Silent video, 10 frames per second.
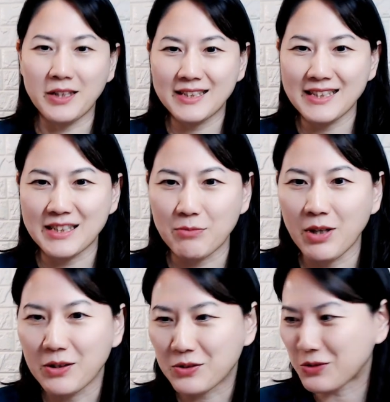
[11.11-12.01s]
一阵子没
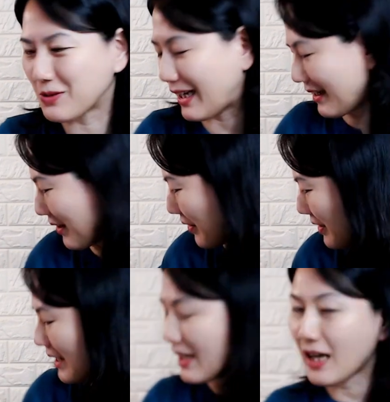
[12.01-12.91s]
有出来了哈。
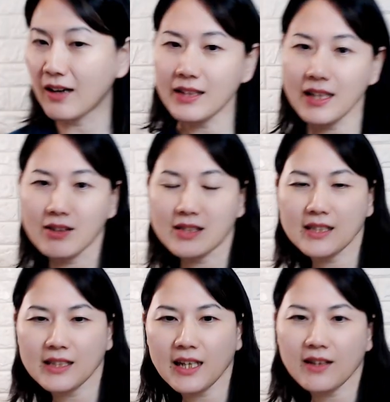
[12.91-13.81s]
好，那老师
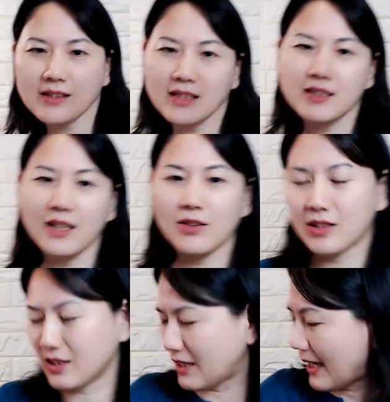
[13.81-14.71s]
今天要介绍
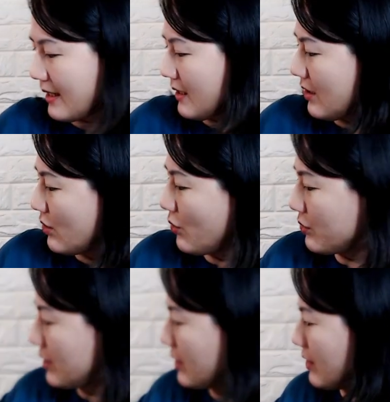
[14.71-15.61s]
的，来又
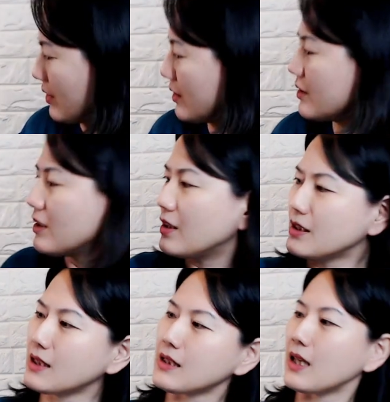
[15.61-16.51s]
是
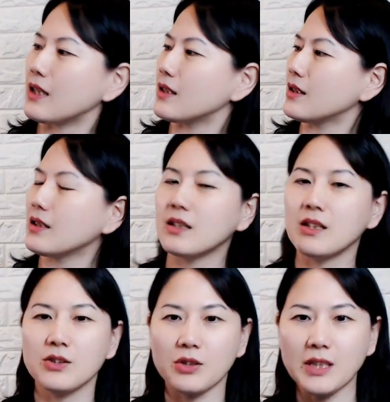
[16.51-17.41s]
江江
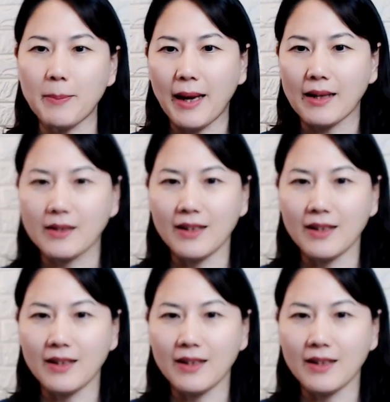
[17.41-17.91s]
手写板。